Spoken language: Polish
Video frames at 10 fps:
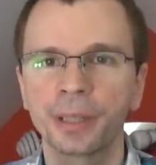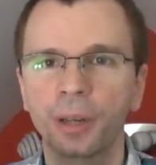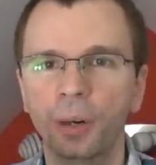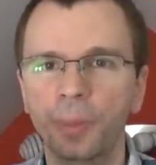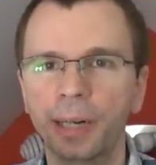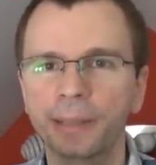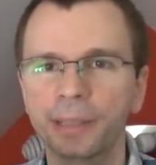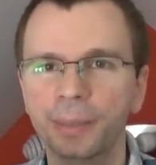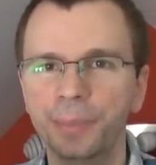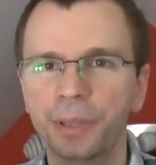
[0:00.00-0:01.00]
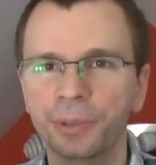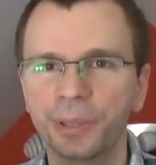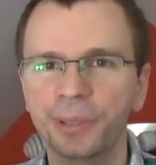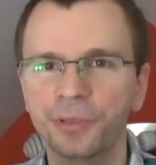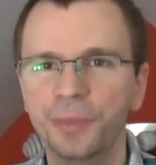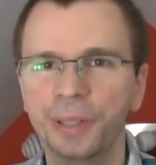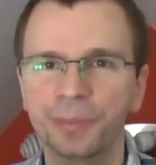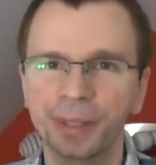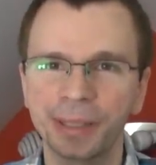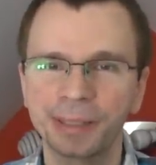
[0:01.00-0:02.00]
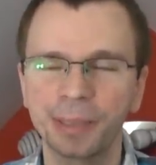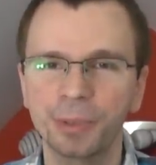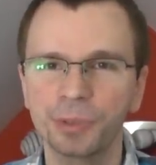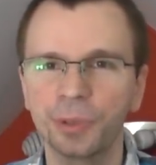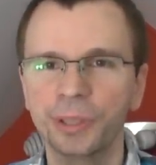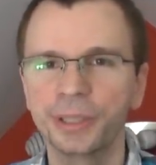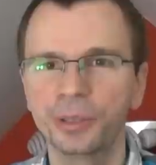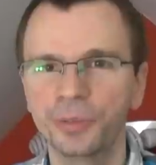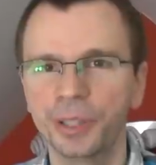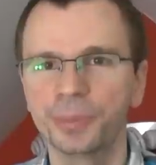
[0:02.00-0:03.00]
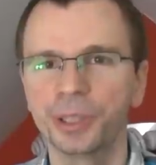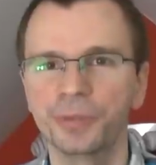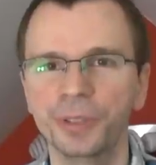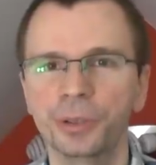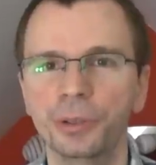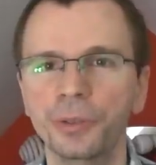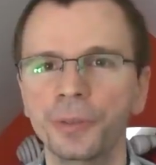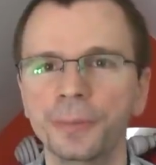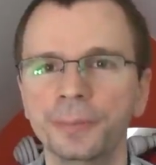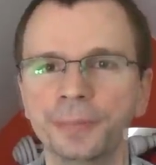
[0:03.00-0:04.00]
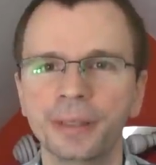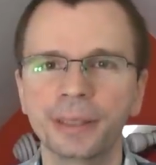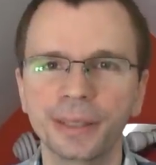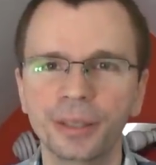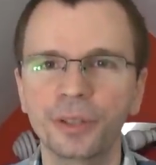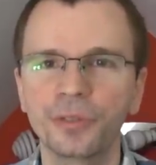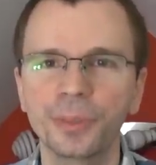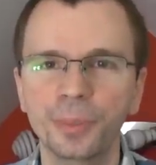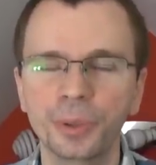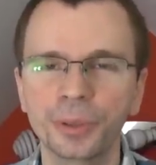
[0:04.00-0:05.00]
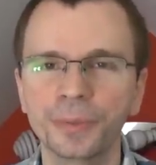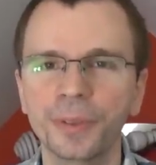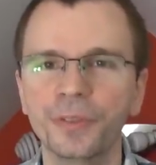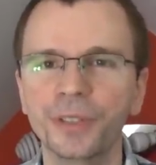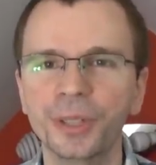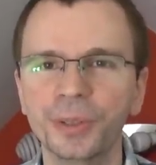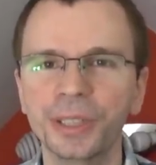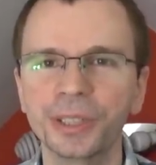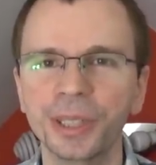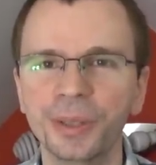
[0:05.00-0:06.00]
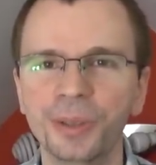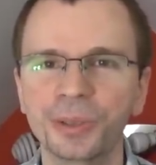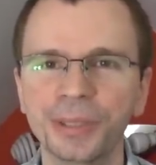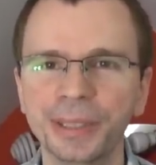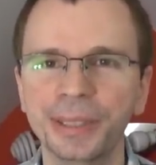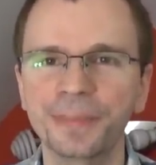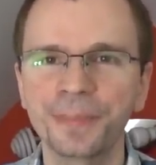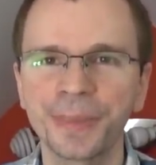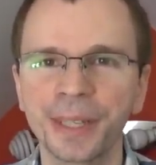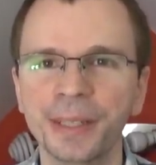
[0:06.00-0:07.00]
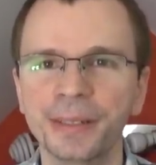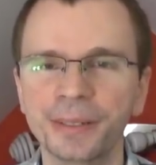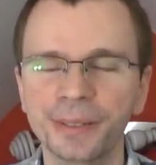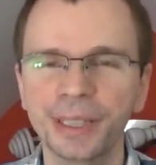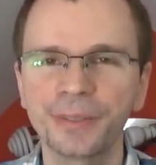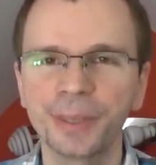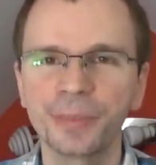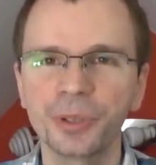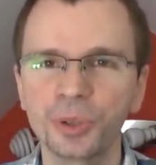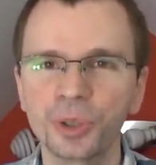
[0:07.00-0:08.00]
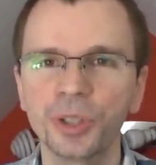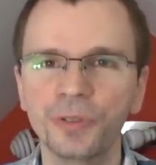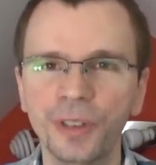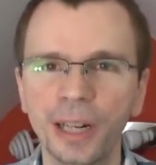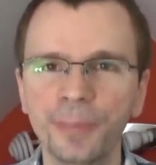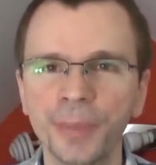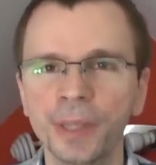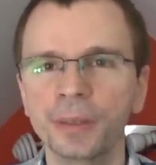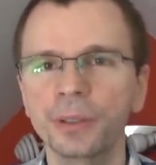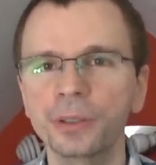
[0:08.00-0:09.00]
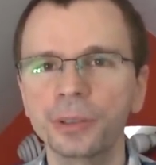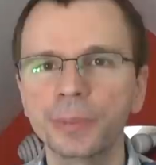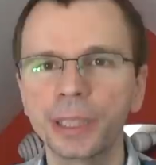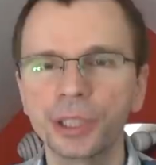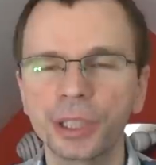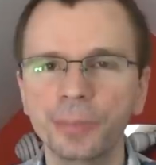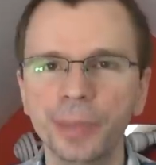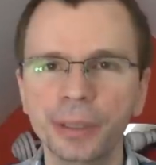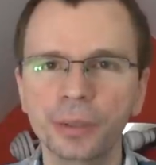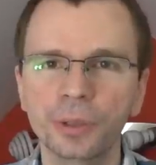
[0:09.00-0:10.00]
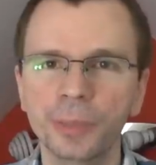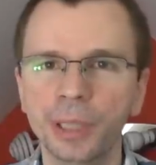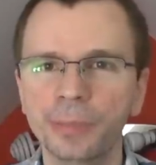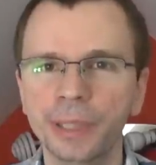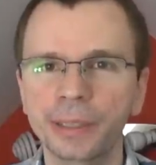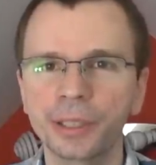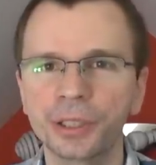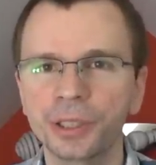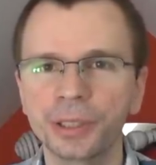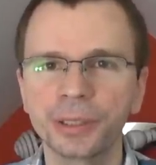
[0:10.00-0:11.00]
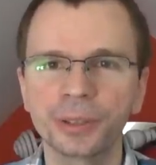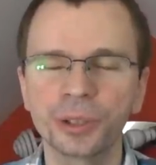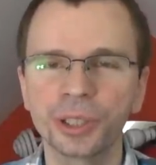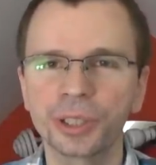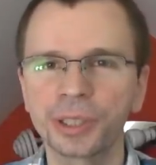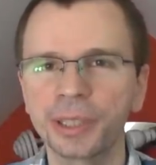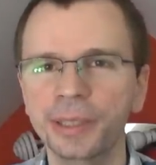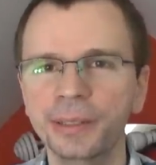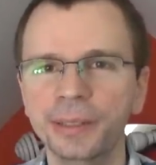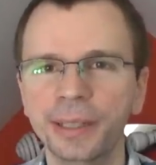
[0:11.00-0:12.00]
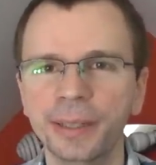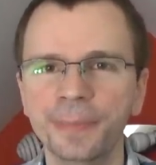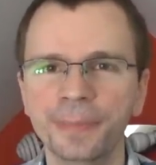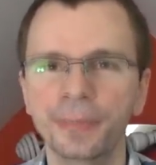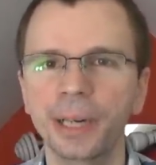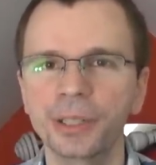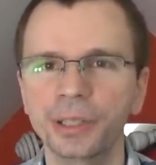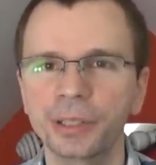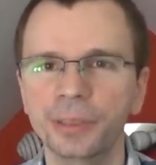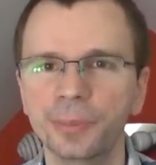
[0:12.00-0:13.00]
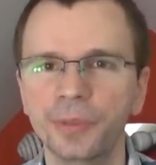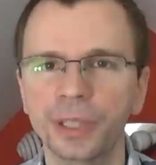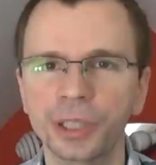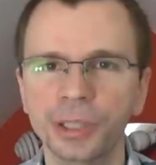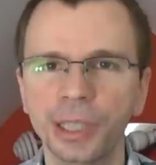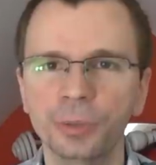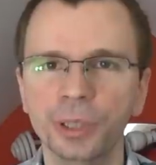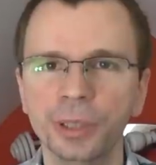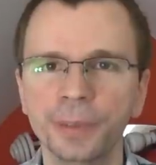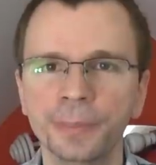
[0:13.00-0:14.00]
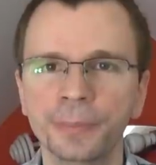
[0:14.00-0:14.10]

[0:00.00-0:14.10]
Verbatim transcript: oba typy kontrolerów mają tyle samo zwolenników, ile przeciwników, dlatego wybór wygodniejszego urządzenia zostawiam już Wam. No i są także gamepady, które mają jakieś e, troszeczkę inne, bardziej nietypowe kształty,